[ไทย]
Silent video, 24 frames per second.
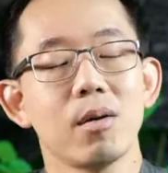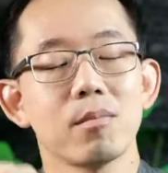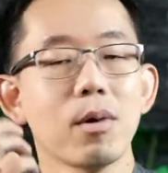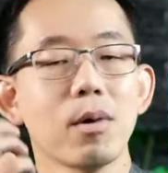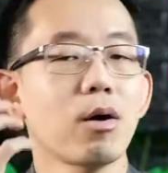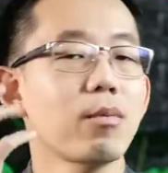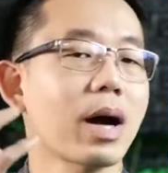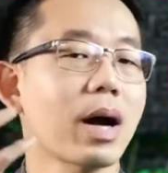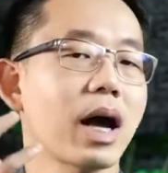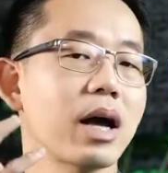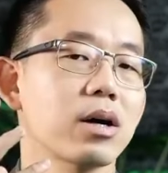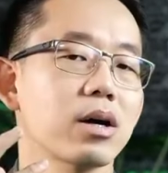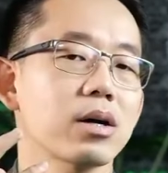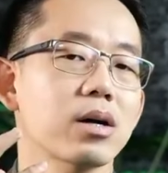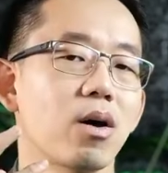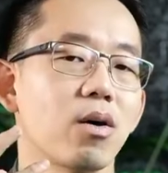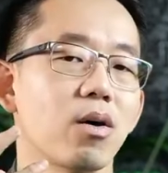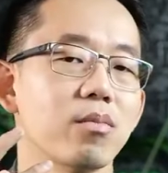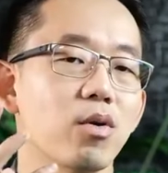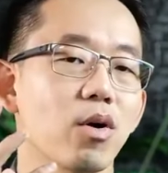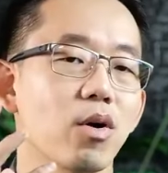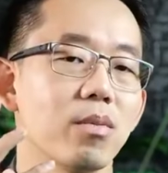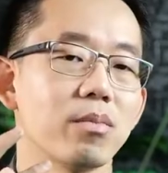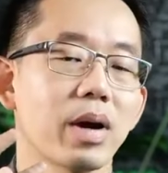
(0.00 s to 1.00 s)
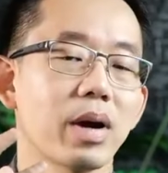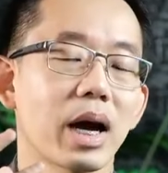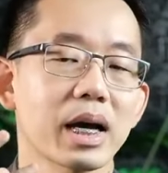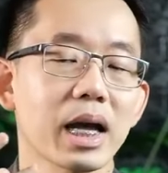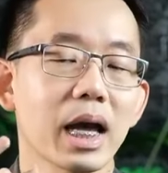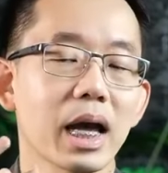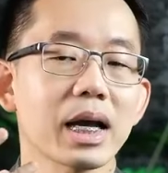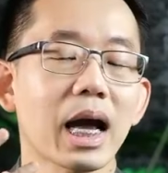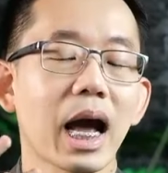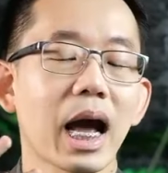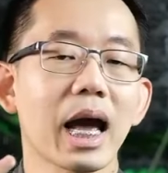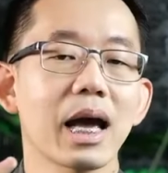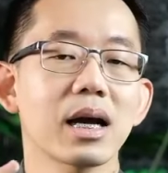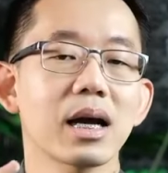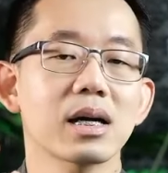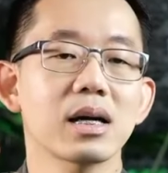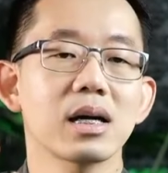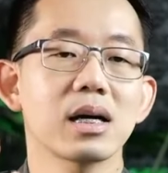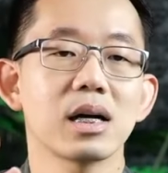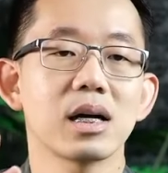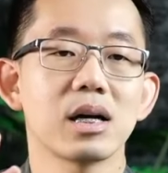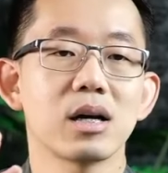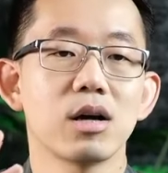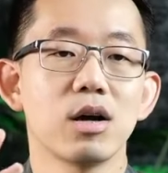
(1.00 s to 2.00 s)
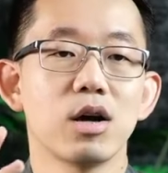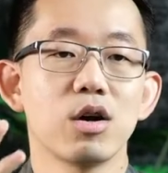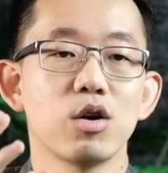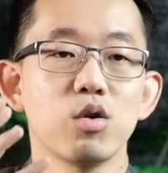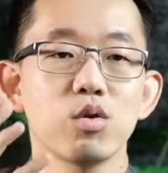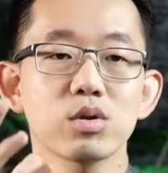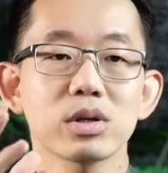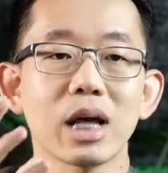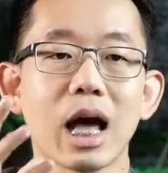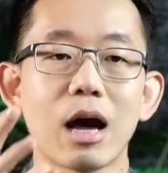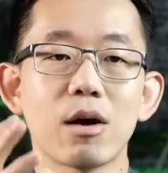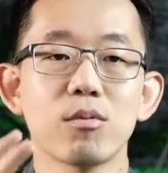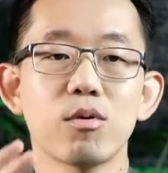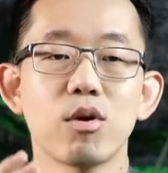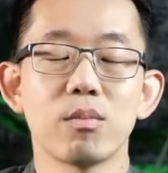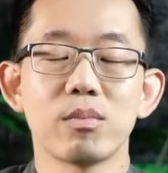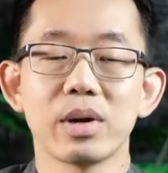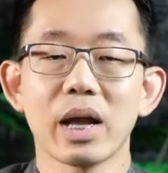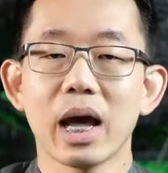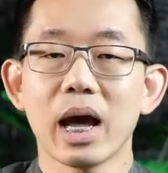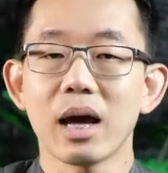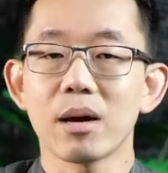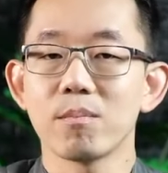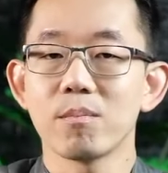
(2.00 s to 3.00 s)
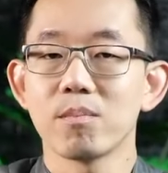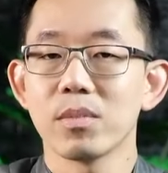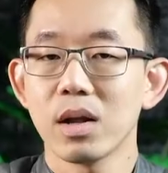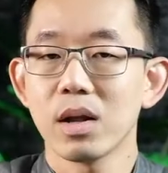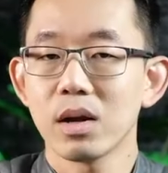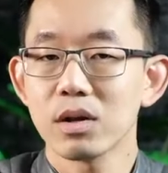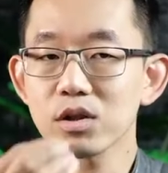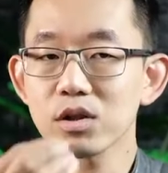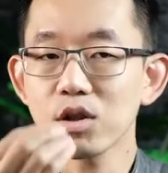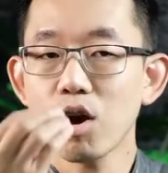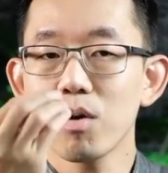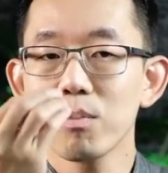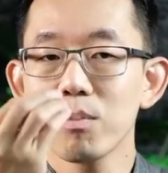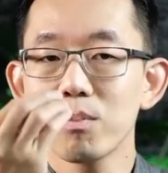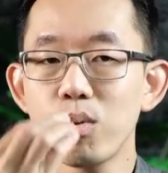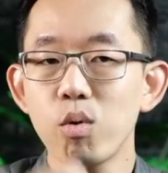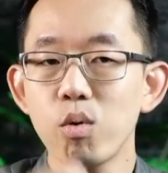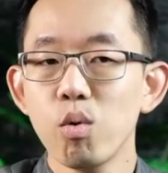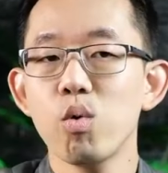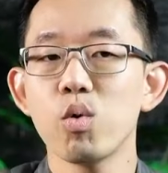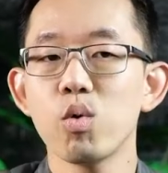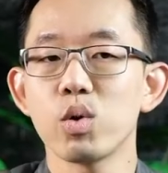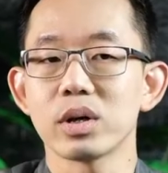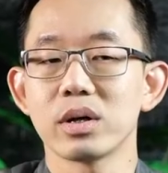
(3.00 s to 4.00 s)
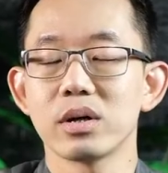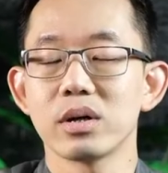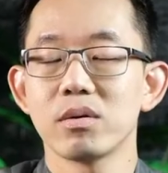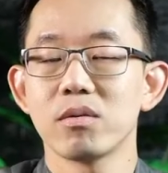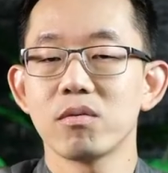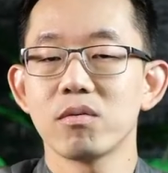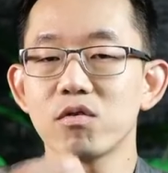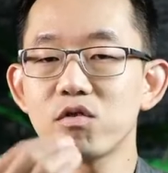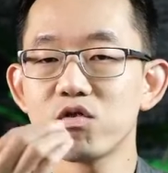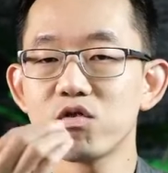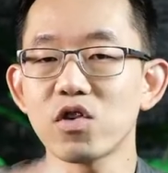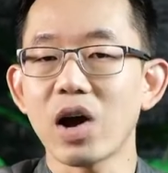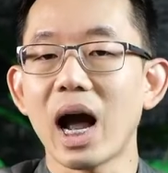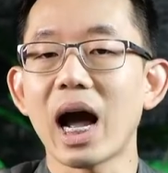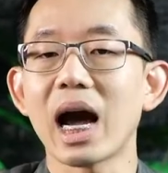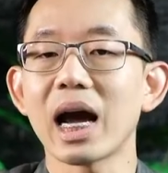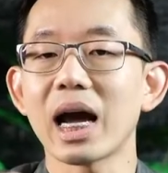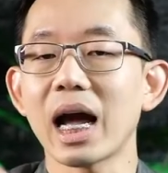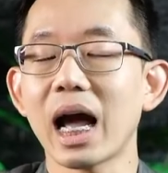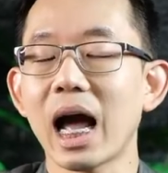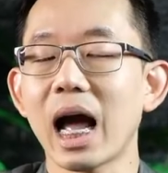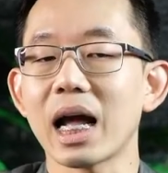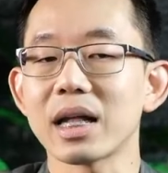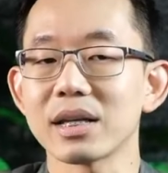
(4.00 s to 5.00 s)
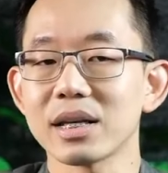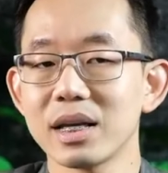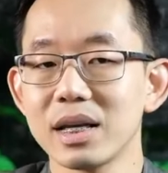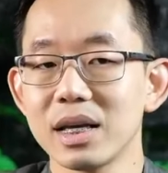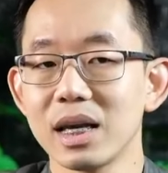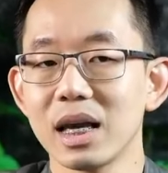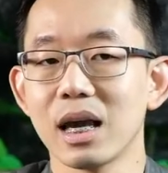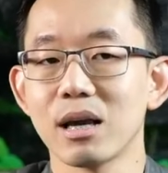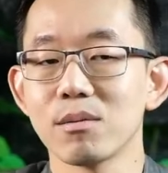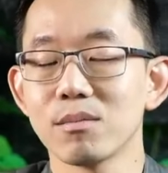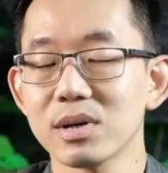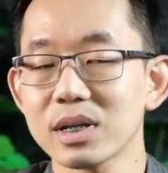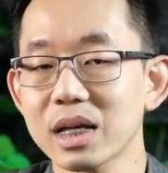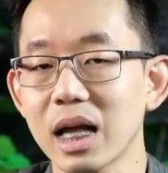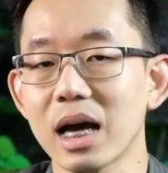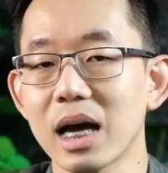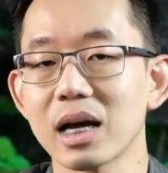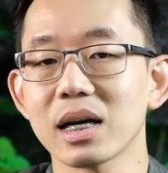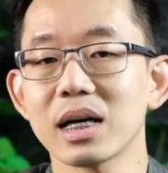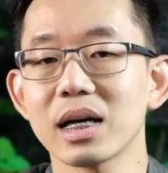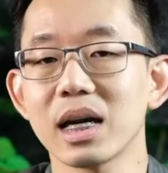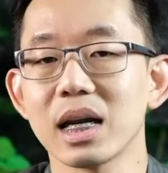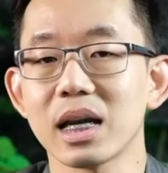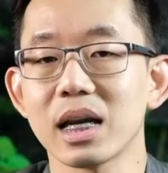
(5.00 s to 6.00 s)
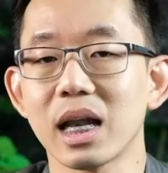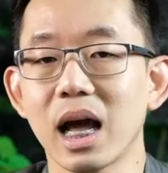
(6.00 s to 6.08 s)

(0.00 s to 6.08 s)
เป้าหมายของผมง่ายๆก็คือลูกสาวผมเนี่ยต้องพูดฟังอ่านเขียนภาษาอังกฤษ